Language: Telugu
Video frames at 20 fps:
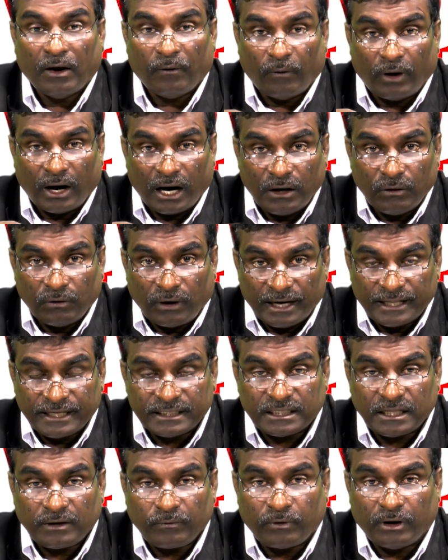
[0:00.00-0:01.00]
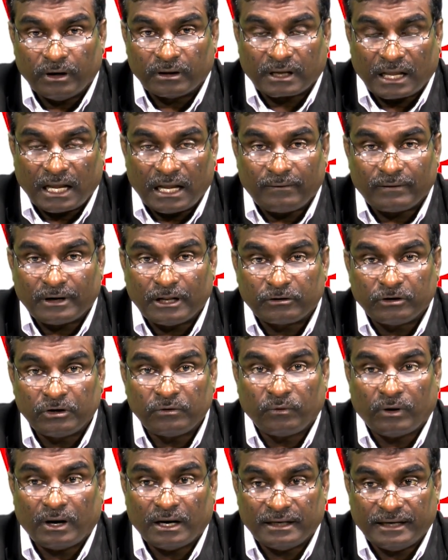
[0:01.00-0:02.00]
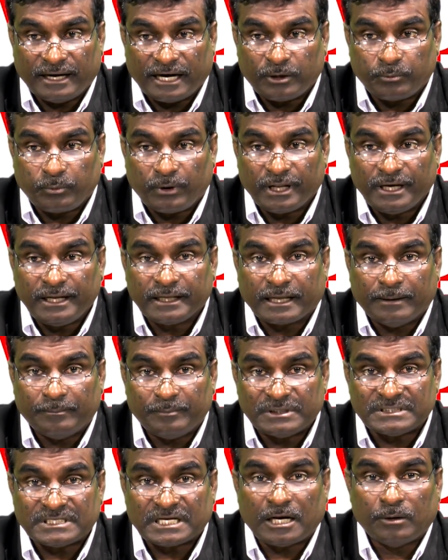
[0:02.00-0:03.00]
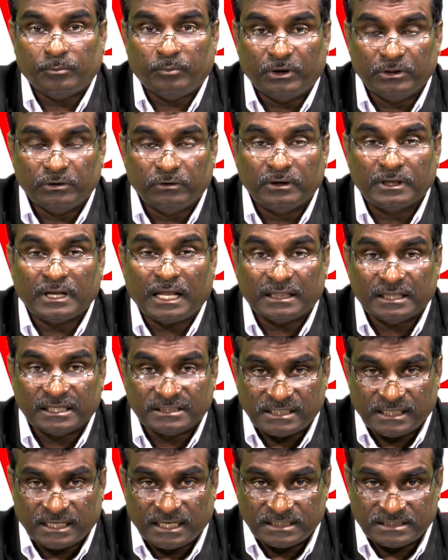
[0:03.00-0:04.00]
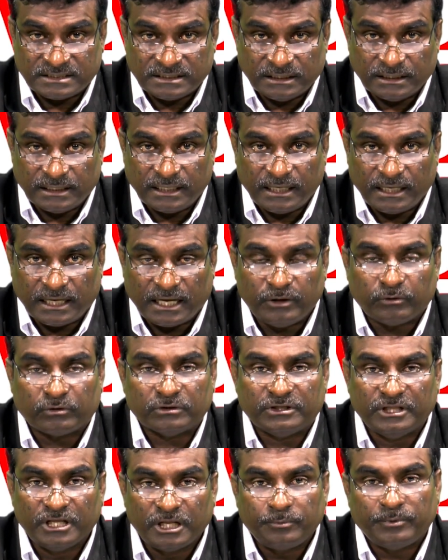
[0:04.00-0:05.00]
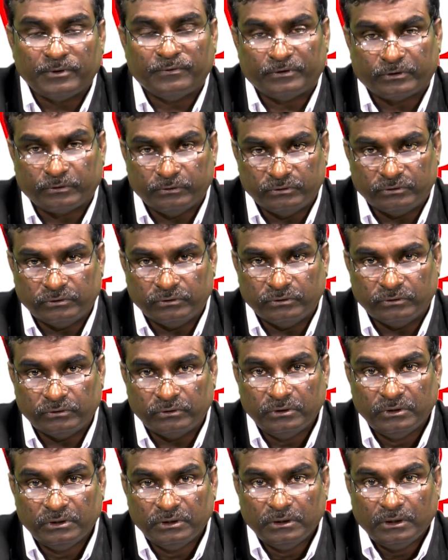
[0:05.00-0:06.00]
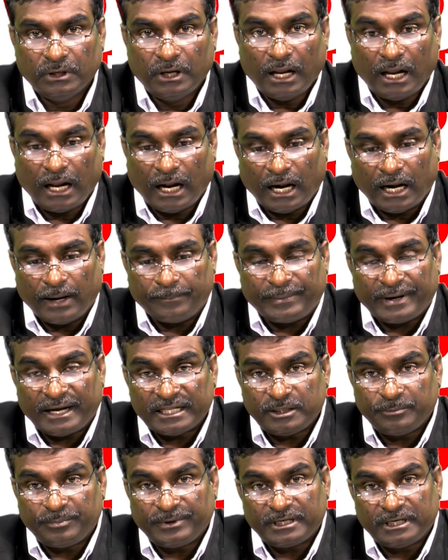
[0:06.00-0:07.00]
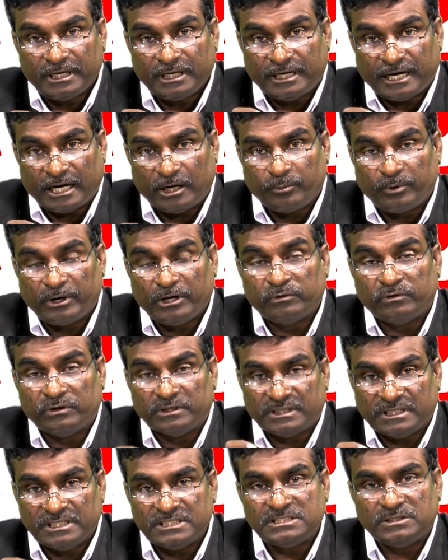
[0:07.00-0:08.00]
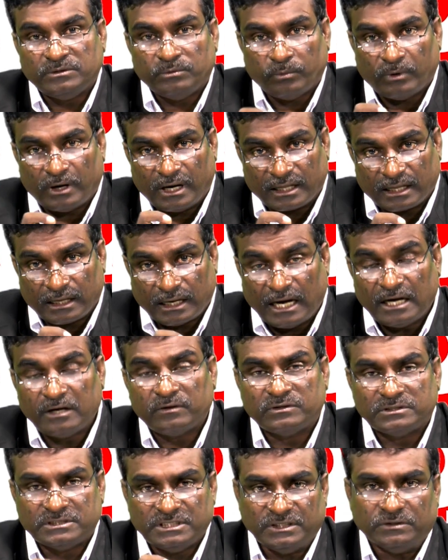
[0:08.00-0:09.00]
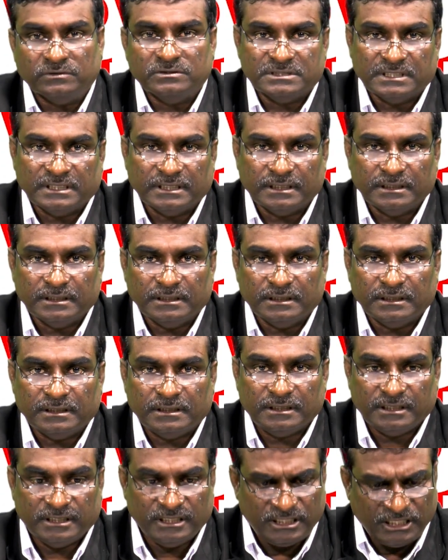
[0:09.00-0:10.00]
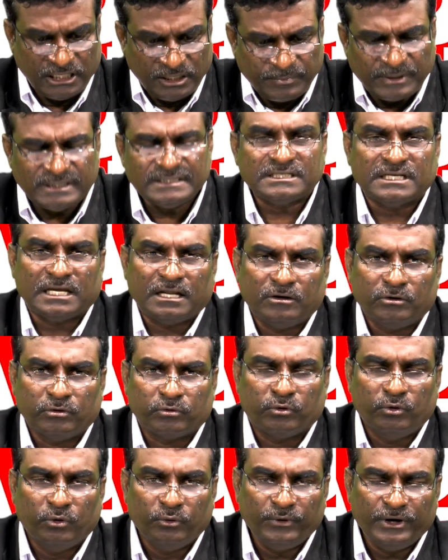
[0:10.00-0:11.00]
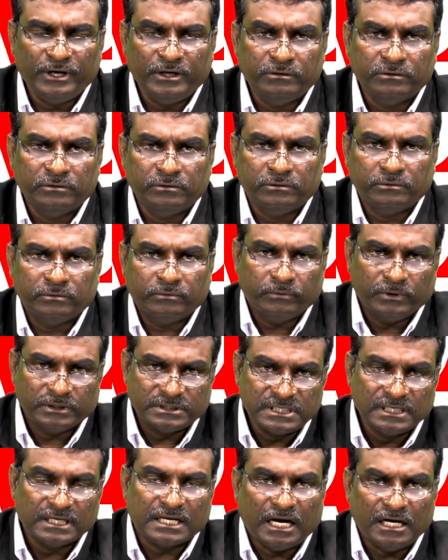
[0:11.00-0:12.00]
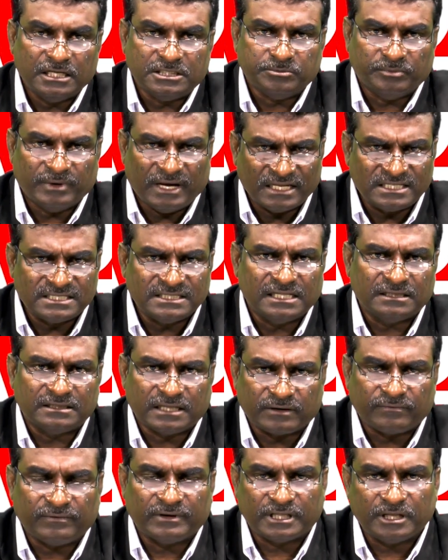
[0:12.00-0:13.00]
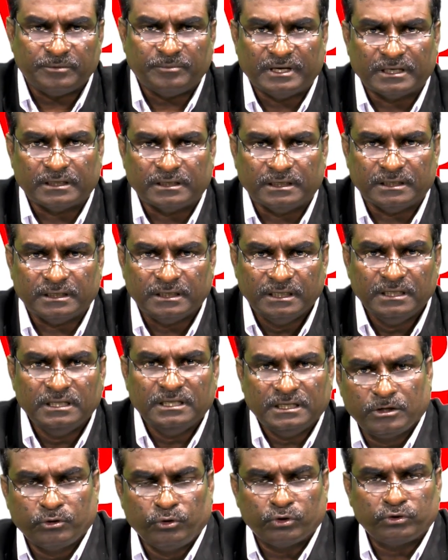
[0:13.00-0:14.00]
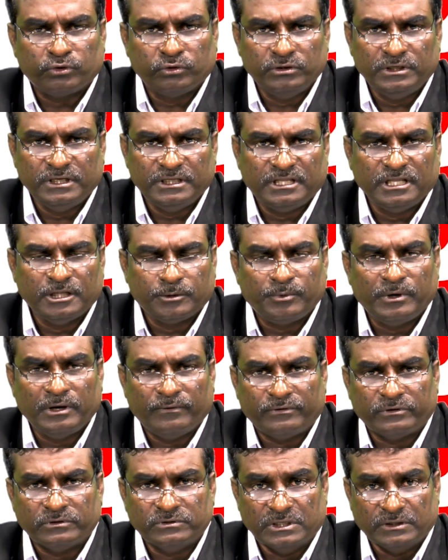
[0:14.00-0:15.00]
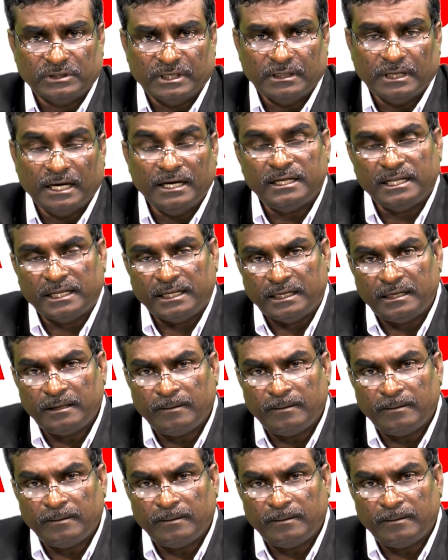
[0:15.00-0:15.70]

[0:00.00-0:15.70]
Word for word: వాళ్ళు అడిగితే వాళ్ళు కావాలనుకుంటే వాళ్ళ డెడ్ బాడీని కంపల్సరీ వాళ్ళ బంధువులకి అందజేయాల్సిందే అని ఒక తీర్పు ఇవ్వటంతో ఆ పాతిపెట్టిన డెడ్ బాడీ కూడా తీసి వాళ్ళు హ్యాండ్ ఓవర్ చేయడం జరిగింది ఇది ఈ మధ్య కాలంలో కోవిడ్ వచ్చిన కానించి మార్చి నెల తర్వాతే మనకి కోర్టు ఈ తీర్పులు ఇవ్వడం జరిగింది అంటే